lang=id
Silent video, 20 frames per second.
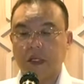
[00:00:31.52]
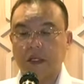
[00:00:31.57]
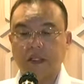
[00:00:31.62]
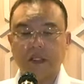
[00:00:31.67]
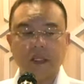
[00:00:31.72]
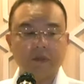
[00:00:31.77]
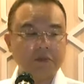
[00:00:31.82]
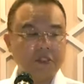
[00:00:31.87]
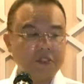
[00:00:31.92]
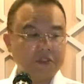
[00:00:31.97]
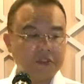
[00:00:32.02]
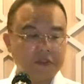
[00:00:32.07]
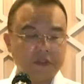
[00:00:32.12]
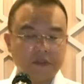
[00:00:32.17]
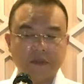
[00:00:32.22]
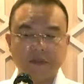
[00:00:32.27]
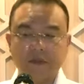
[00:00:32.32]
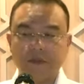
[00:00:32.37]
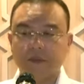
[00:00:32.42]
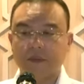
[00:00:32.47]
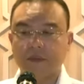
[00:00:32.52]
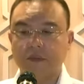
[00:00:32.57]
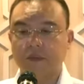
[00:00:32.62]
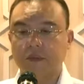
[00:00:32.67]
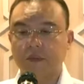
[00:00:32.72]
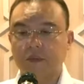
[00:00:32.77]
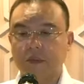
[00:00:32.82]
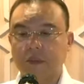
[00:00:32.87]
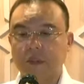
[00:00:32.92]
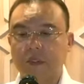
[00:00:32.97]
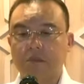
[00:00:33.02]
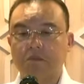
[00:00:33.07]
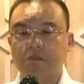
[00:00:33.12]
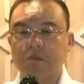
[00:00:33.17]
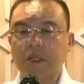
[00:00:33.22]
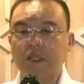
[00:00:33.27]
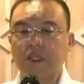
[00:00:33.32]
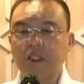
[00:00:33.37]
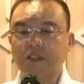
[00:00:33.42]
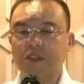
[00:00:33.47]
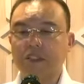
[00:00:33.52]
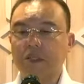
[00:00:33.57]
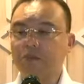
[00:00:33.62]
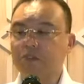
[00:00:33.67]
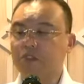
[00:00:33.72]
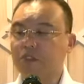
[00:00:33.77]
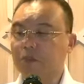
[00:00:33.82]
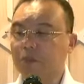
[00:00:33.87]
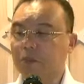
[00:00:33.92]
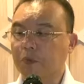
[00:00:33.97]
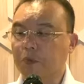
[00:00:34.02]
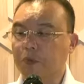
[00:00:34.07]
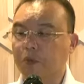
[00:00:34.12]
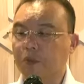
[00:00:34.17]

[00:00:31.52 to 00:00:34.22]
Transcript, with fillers: hari Kamis pada jam 10.00